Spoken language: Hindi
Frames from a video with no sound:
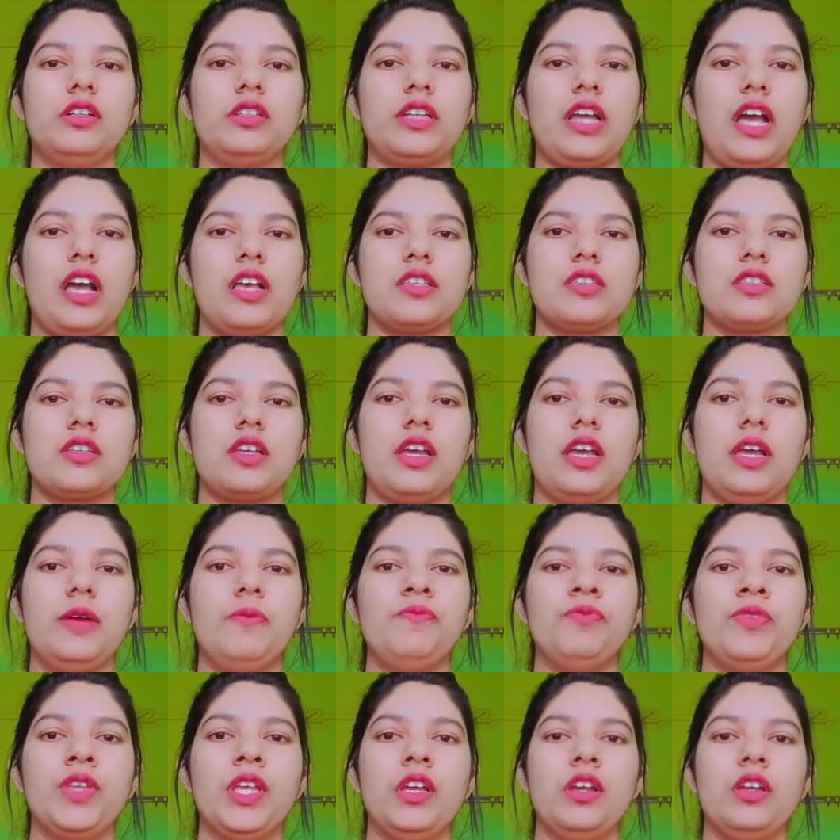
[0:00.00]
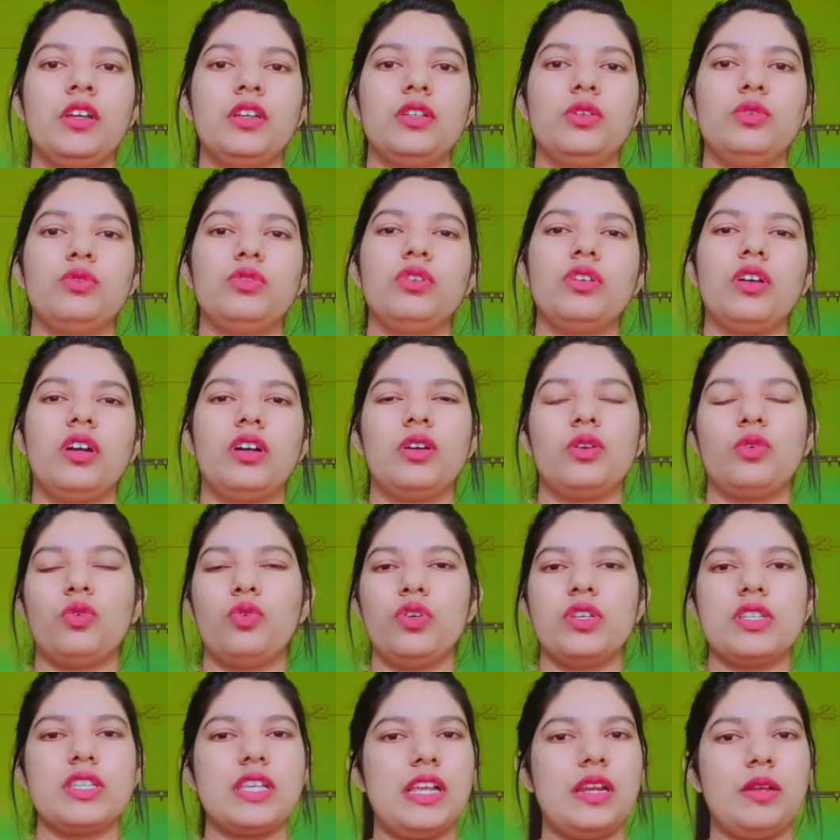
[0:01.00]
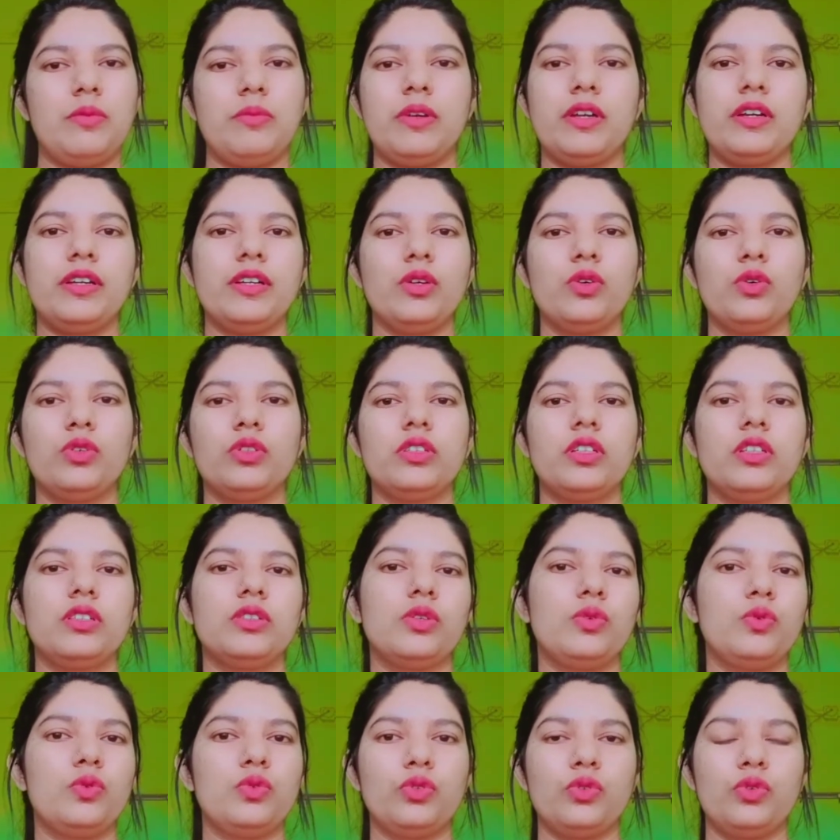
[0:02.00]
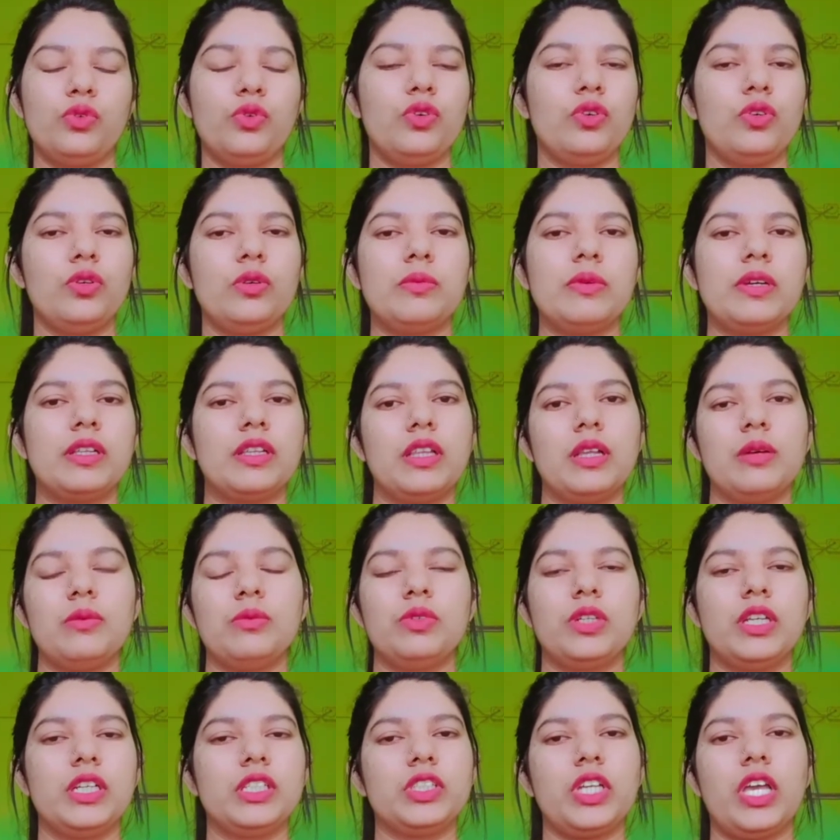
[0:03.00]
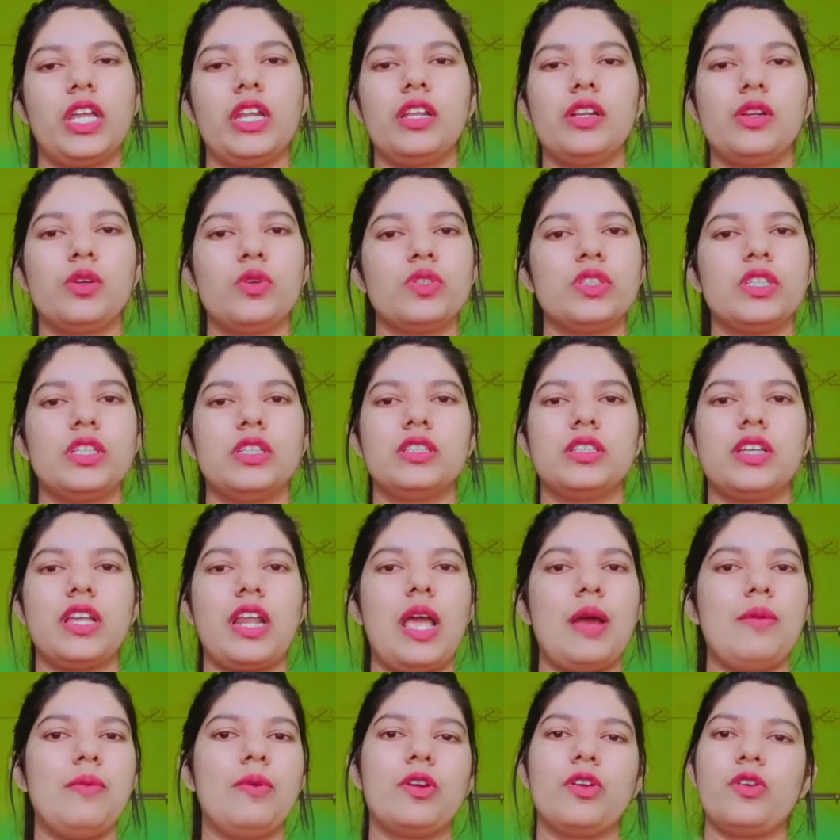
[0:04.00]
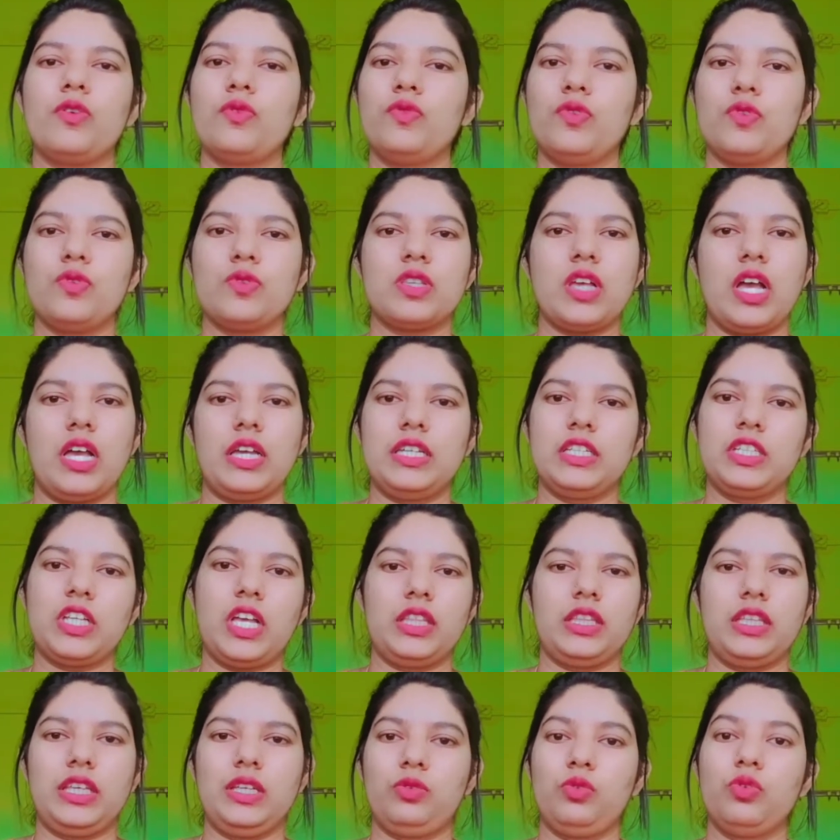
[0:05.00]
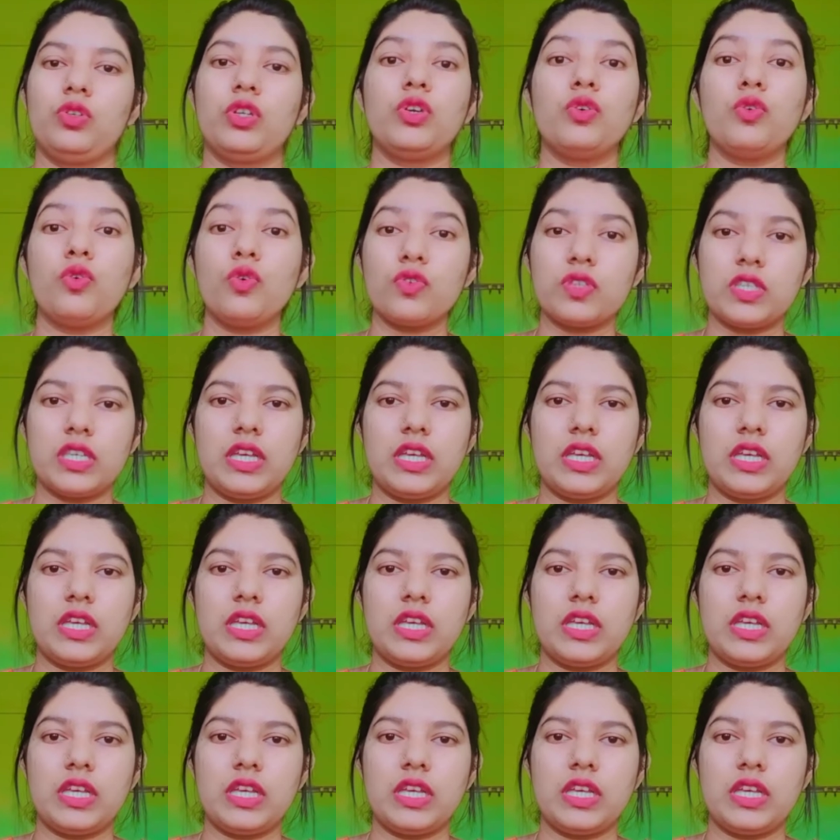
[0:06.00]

टास्क है क्योंकि अगर कोई सेलिब्रिटी होते तो उनको मतलब उनके चैनल को सब्सक्राइबर और व्यूज आ ही जाते हैं क्योंकि वो